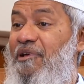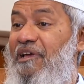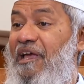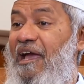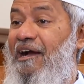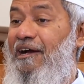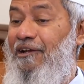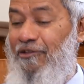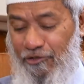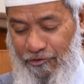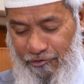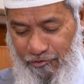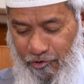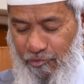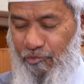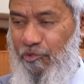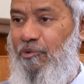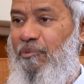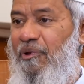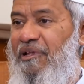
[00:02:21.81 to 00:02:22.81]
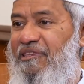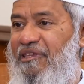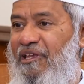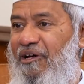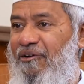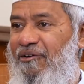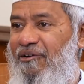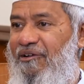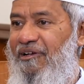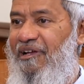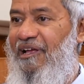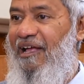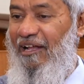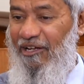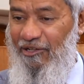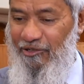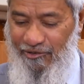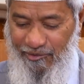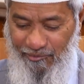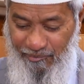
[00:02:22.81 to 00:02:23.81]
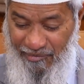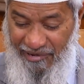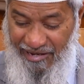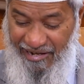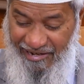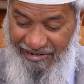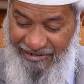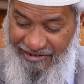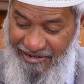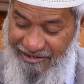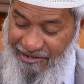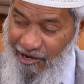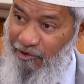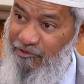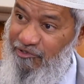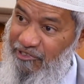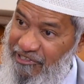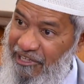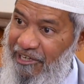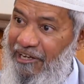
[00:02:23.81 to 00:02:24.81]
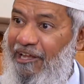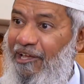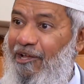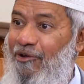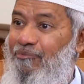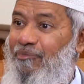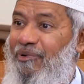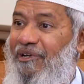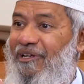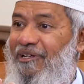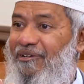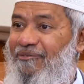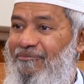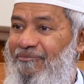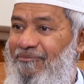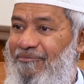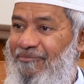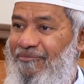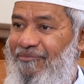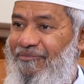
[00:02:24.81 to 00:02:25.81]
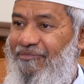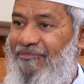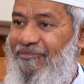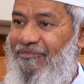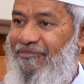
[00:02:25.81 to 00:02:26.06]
मैं क्या करता हूँ सूट बूट पहनता हूँ मेरे तो ठगने के ऊपर है